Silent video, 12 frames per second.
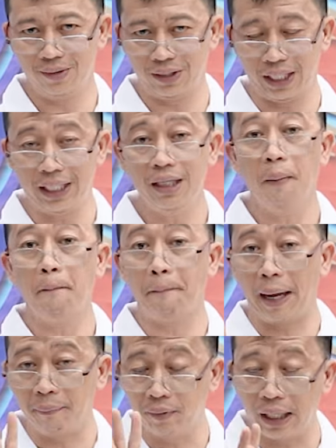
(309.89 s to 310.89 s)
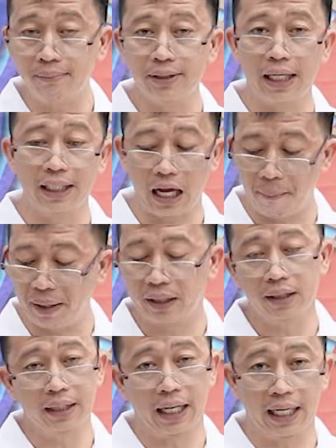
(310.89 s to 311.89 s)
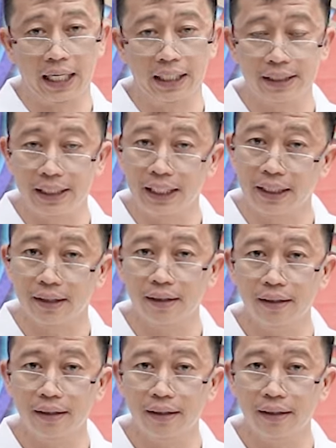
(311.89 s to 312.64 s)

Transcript: Okay? 5 grams ang gamit ng calcinate.